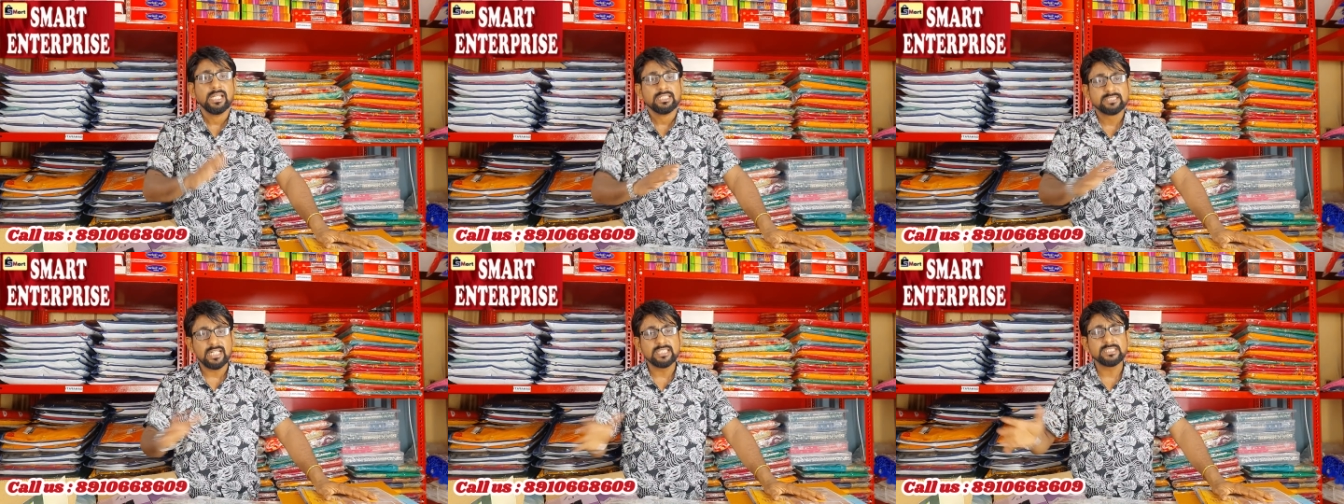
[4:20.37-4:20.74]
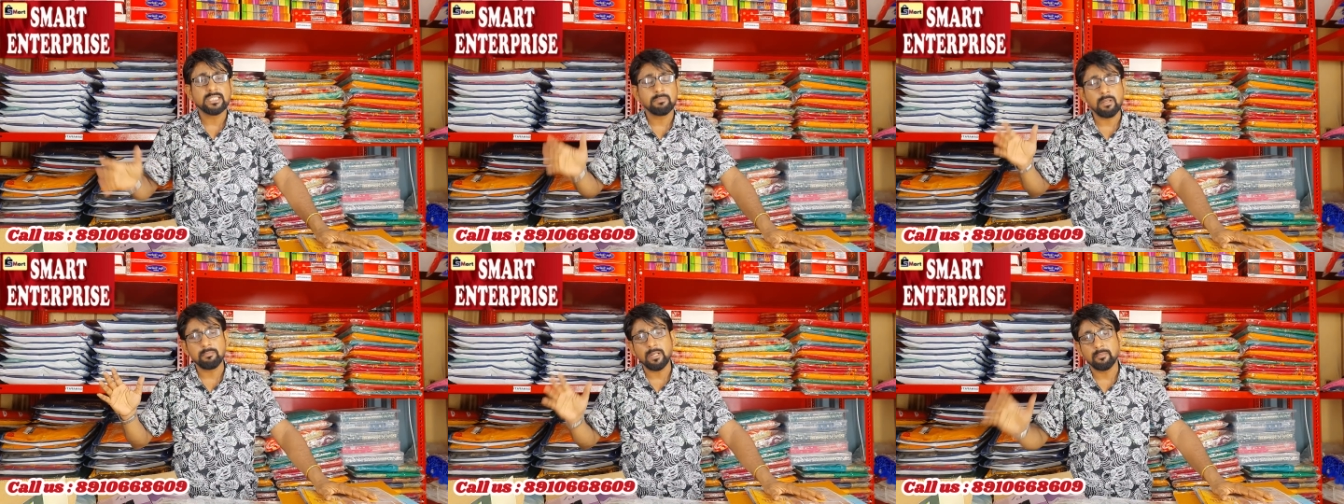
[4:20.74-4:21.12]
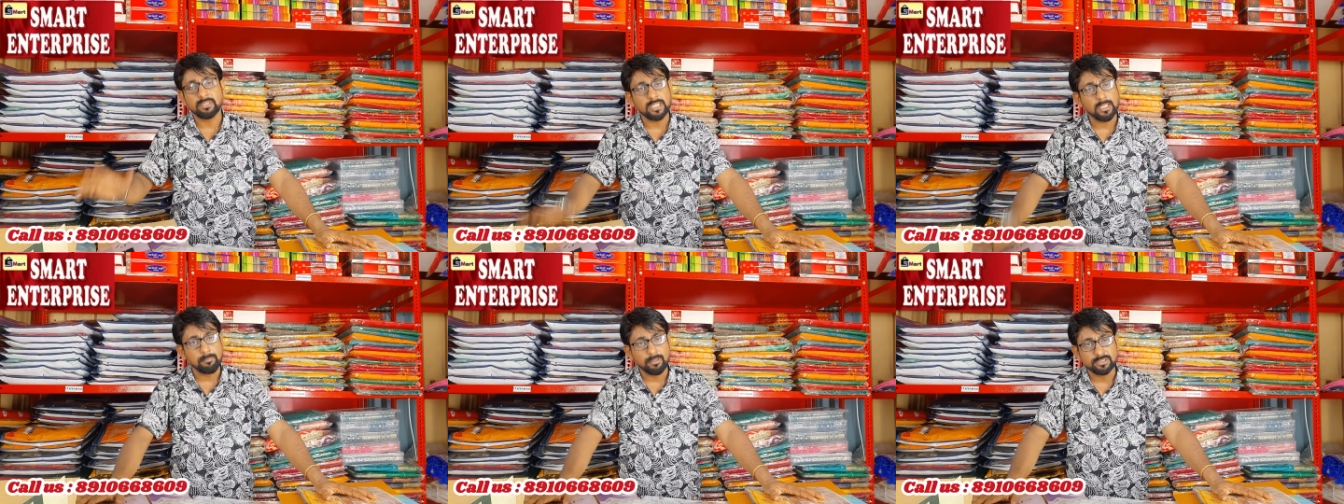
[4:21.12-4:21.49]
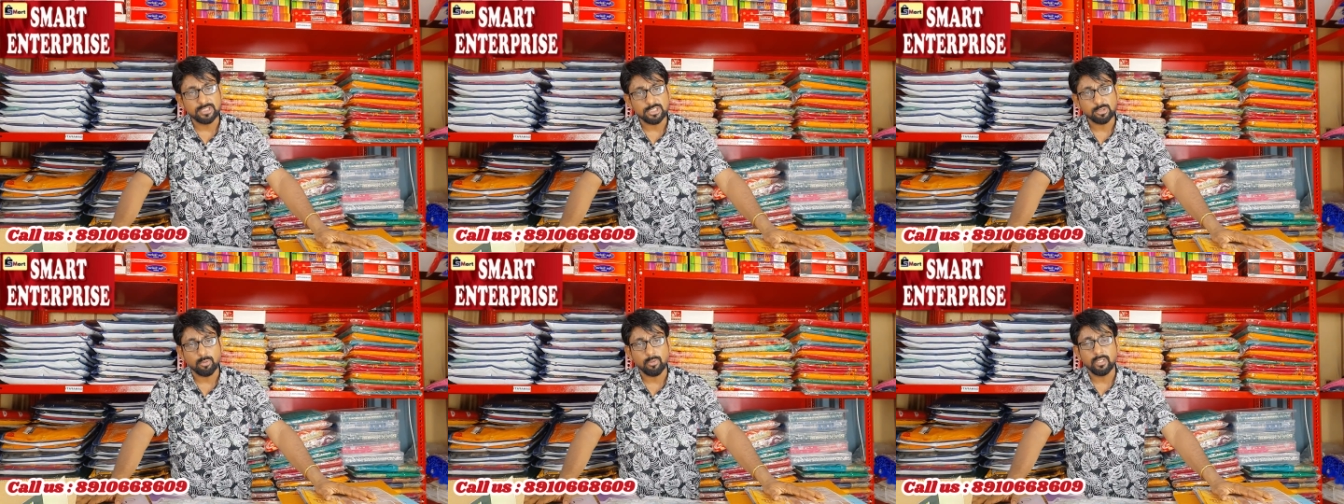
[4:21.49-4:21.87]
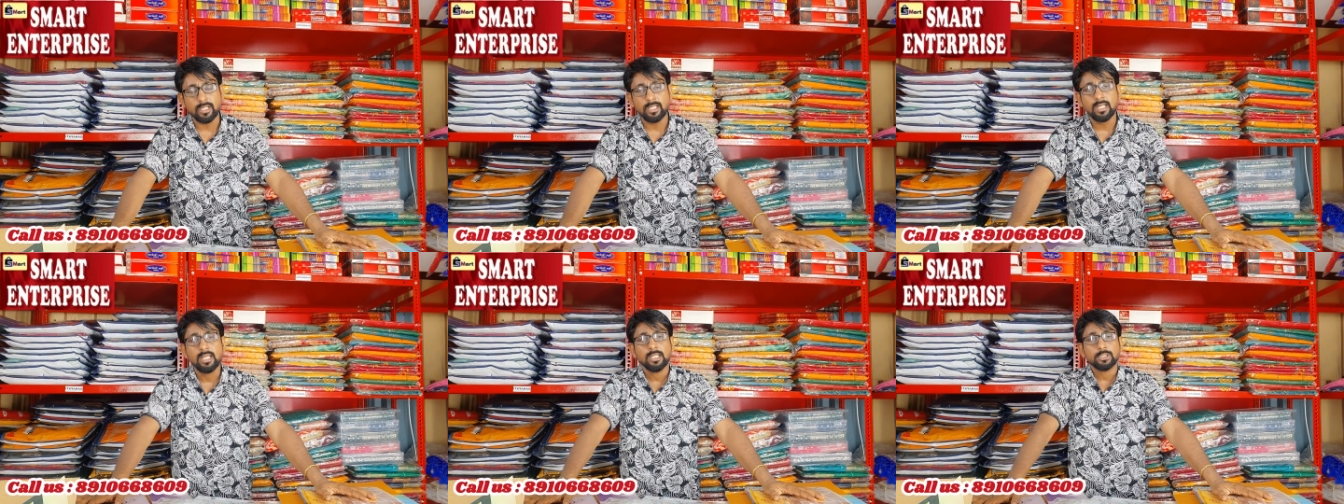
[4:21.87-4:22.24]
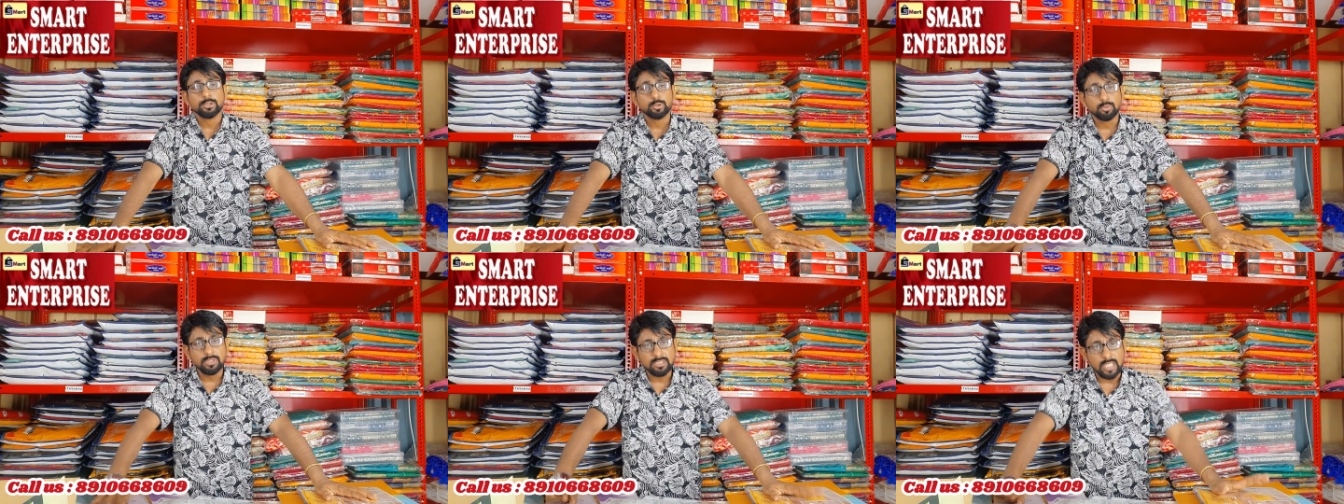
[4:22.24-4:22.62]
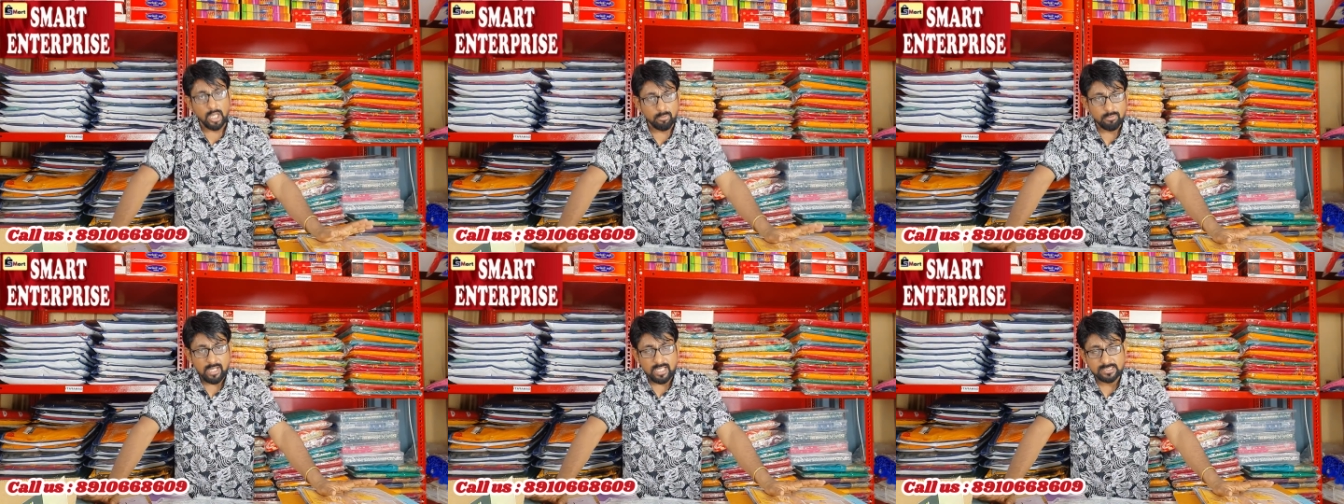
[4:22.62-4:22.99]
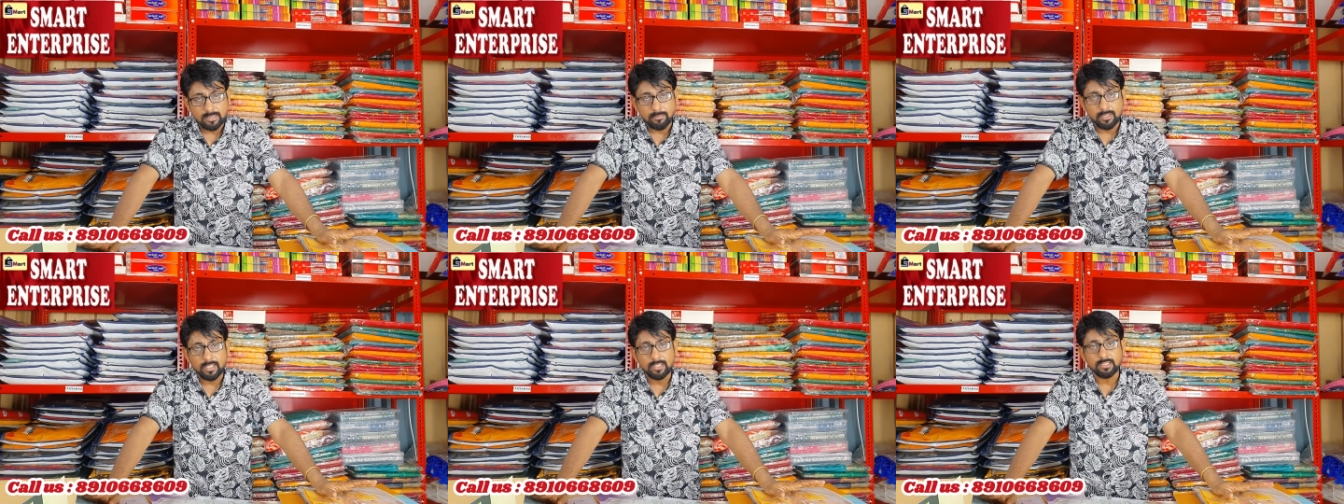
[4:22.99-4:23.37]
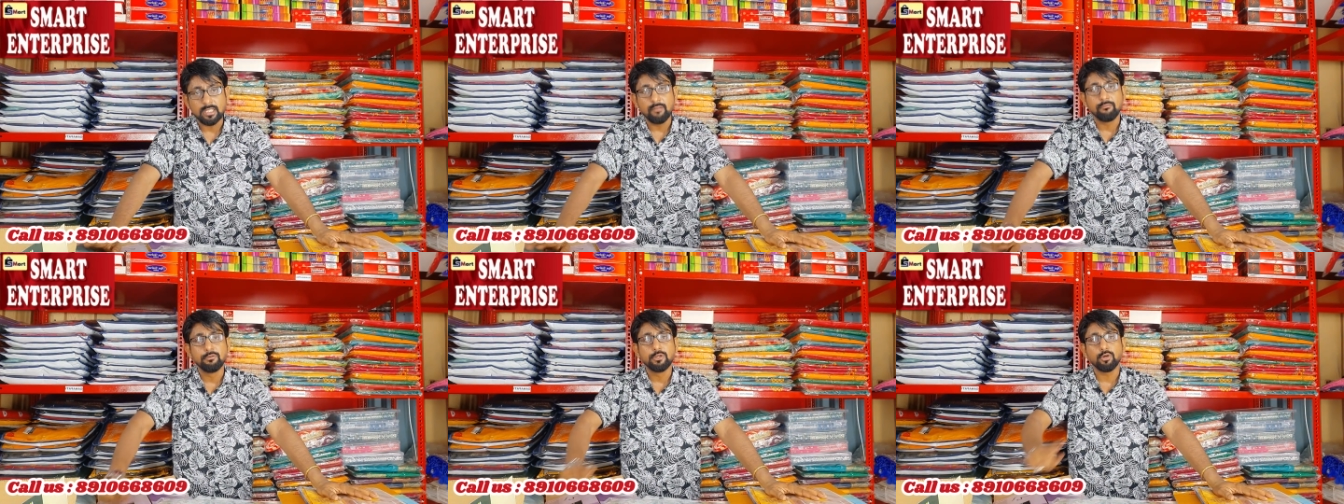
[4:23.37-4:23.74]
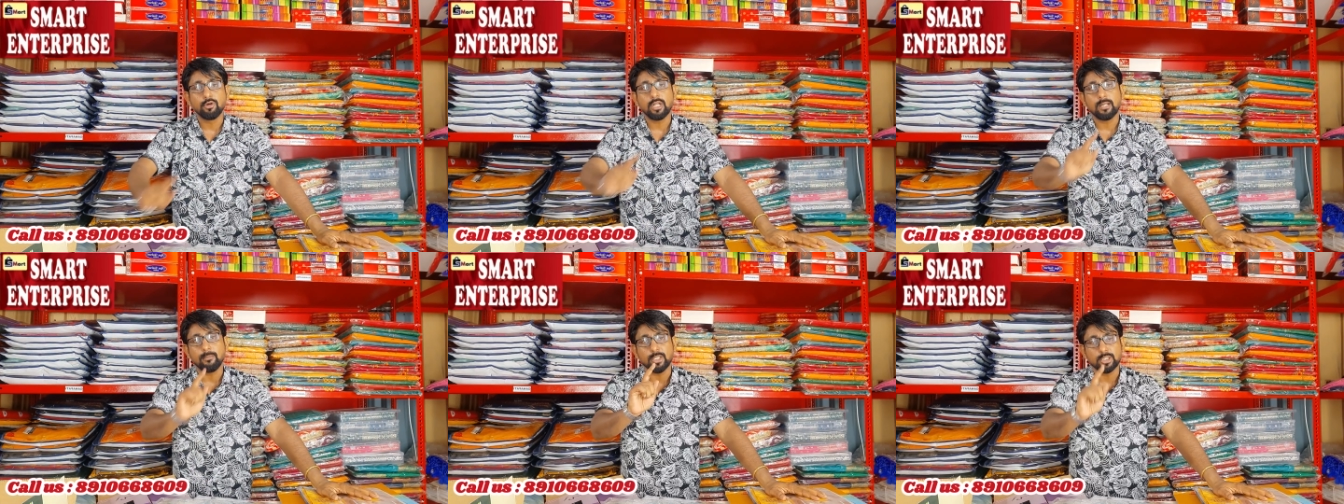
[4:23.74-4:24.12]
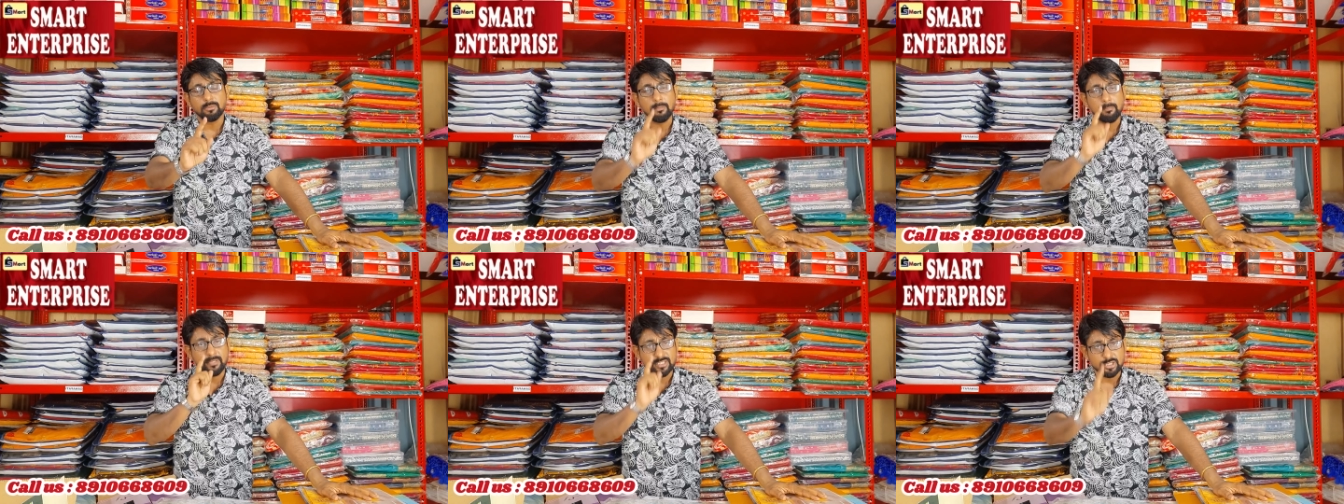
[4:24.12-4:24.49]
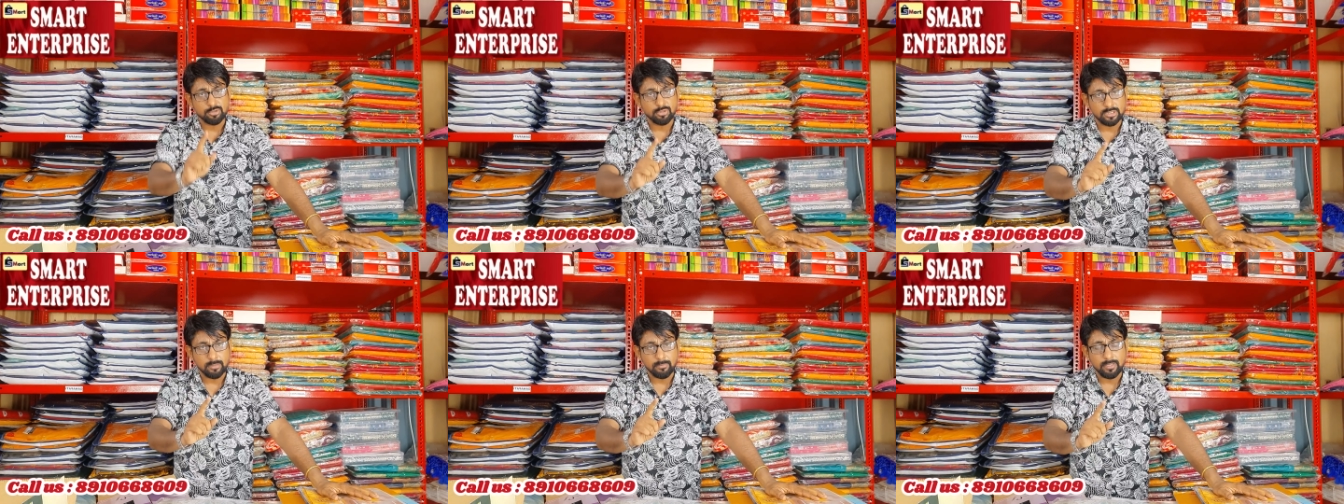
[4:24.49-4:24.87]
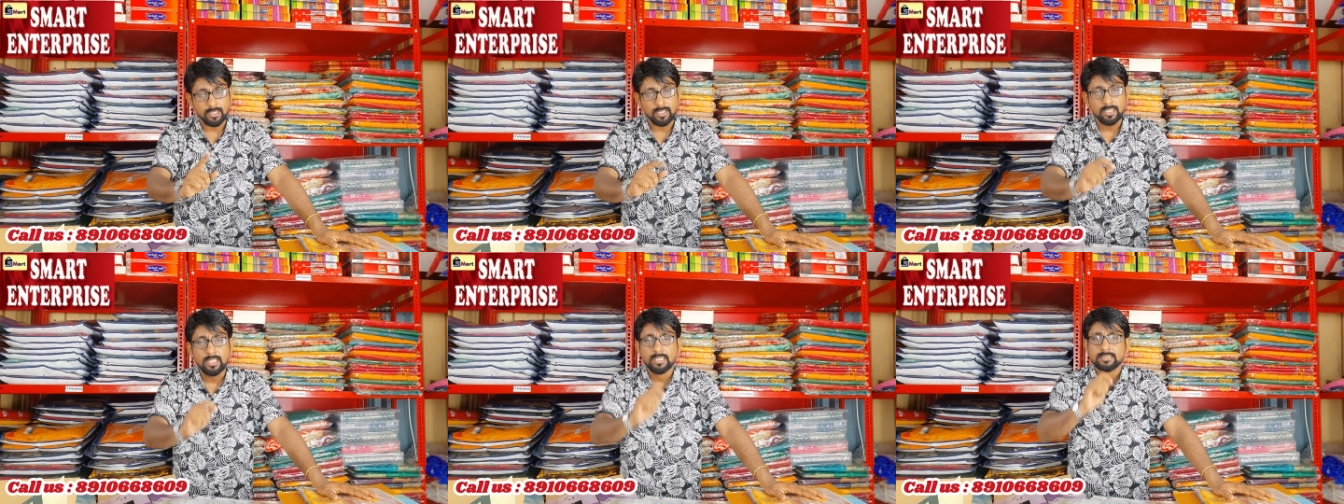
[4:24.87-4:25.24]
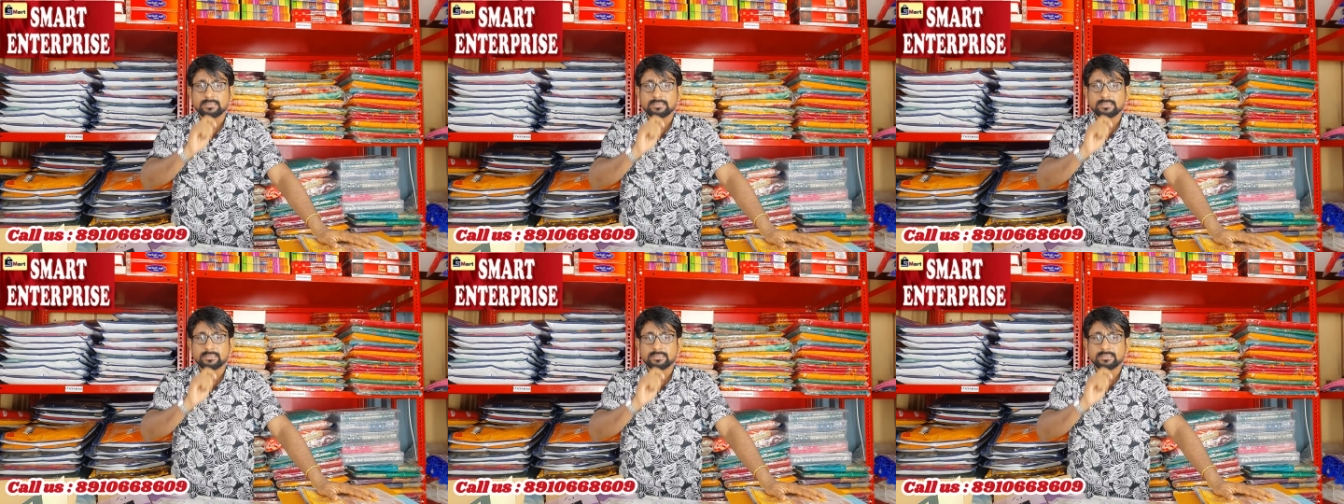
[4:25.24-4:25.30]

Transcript: সেই হিসাবে আপনি আমাদেরকে পারচেস করে নিন যদি তাও না আসতে পারেন তাহলে ভিডিও কলের মাধ্যমে পারচেস করতে পারেন